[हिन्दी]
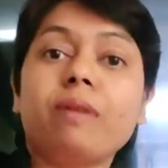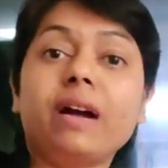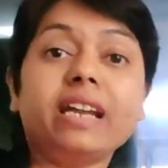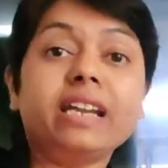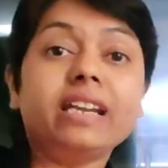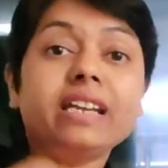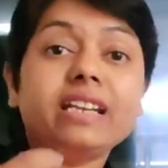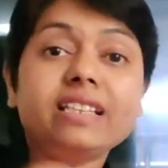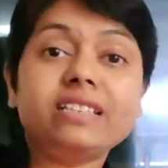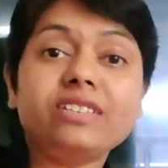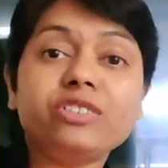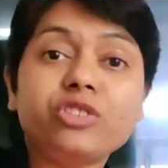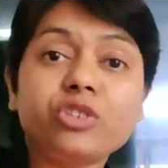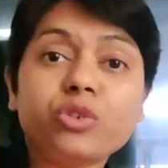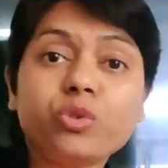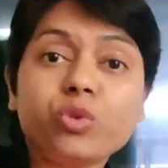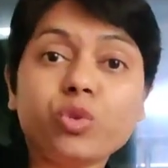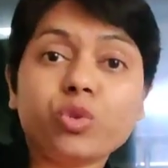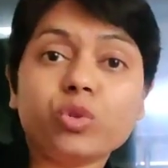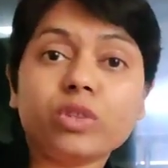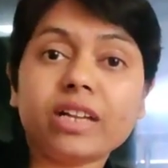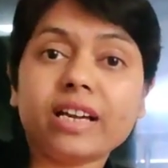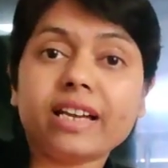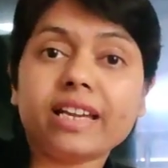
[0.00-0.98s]
सो बाइंग डिसीजन
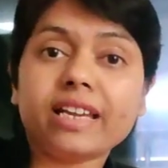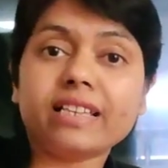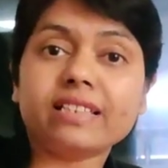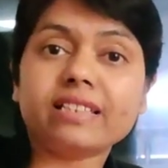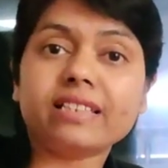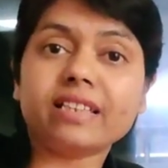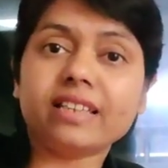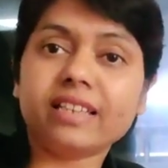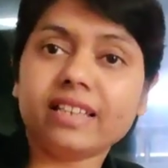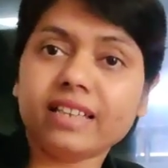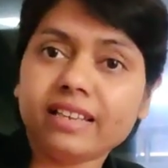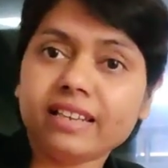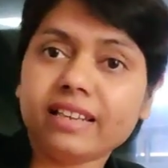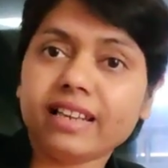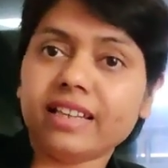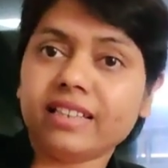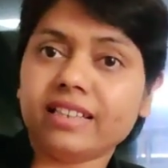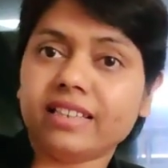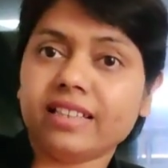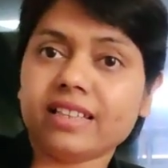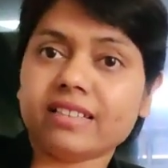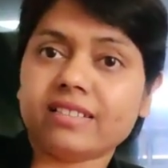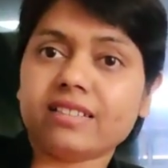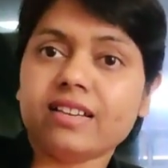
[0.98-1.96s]
होता कैसे है
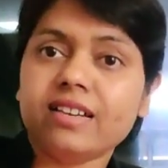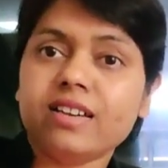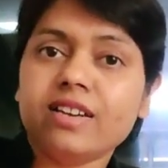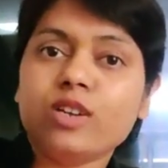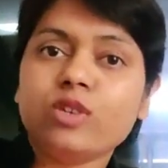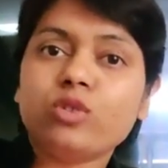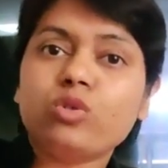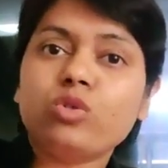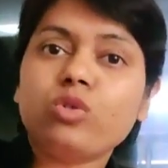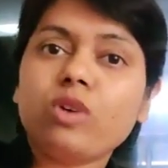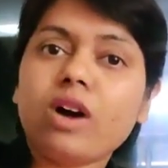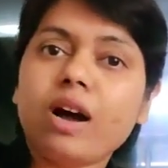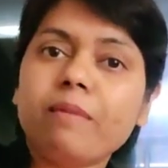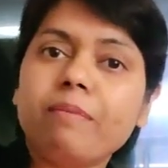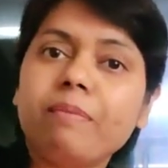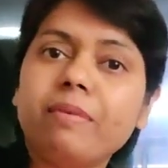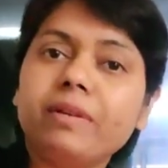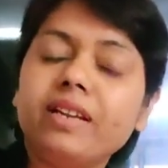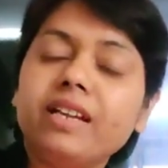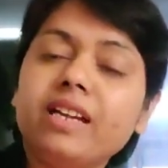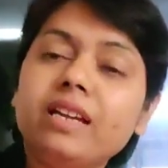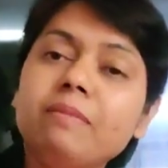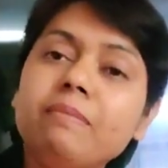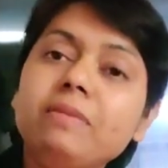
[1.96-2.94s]
लाइक दैस सो
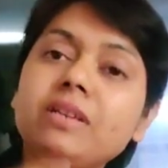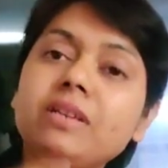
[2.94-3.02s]
अपने